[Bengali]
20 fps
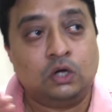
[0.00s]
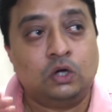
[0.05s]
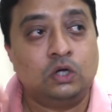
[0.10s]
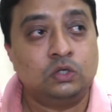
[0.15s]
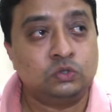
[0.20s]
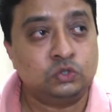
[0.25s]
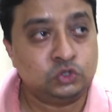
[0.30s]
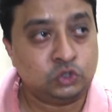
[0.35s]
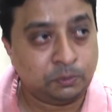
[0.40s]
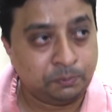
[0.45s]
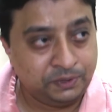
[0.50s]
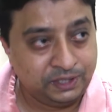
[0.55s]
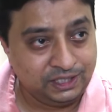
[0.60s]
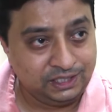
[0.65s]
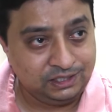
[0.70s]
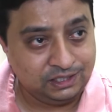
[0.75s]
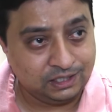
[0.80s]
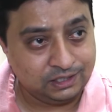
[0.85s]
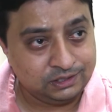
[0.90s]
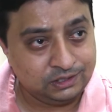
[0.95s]
হয়তো সব
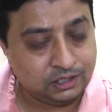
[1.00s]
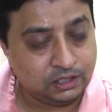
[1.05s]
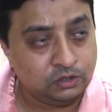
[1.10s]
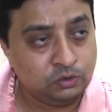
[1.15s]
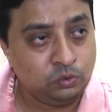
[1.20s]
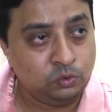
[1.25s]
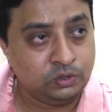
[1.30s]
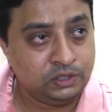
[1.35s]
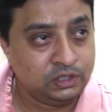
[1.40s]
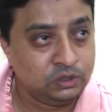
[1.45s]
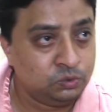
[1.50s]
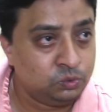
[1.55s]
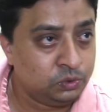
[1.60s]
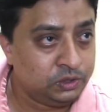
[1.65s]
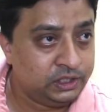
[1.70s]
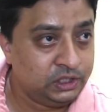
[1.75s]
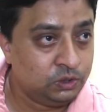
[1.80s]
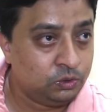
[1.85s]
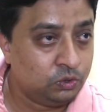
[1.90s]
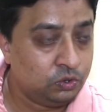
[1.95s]
ঠিকঠাক থাকলো কিন্তু
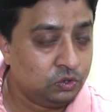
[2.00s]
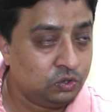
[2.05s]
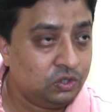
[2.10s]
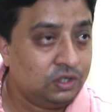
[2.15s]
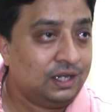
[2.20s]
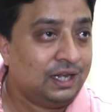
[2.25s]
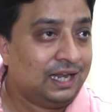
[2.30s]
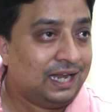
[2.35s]
কি হলো